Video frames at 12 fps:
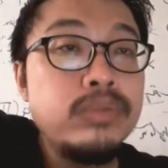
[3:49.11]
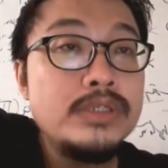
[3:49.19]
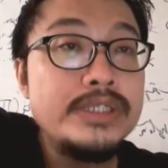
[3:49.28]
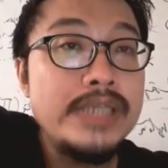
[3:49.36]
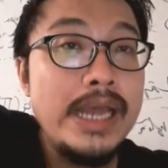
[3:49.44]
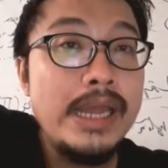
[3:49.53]

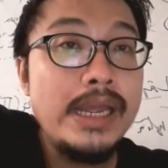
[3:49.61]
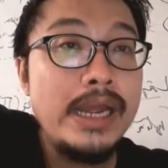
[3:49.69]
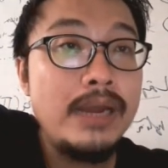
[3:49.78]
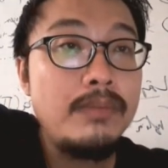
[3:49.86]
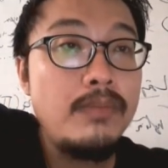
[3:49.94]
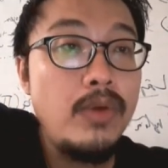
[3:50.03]

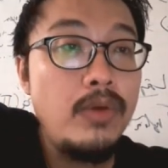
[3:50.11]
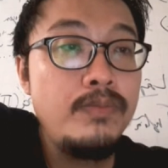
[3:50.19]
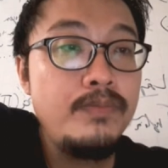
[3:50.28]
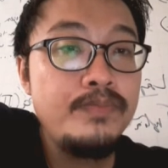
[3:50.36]
CH4